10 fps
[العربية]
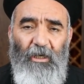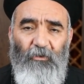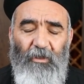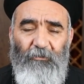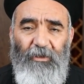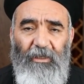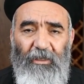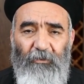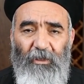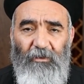وربنا
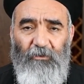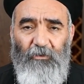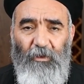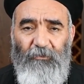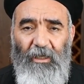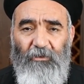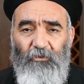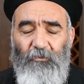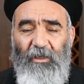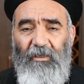قبل التوبه بتاعته
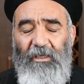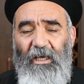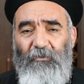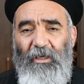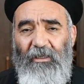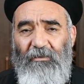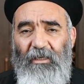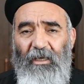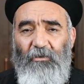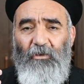وبالقيامه
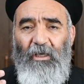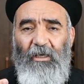اداله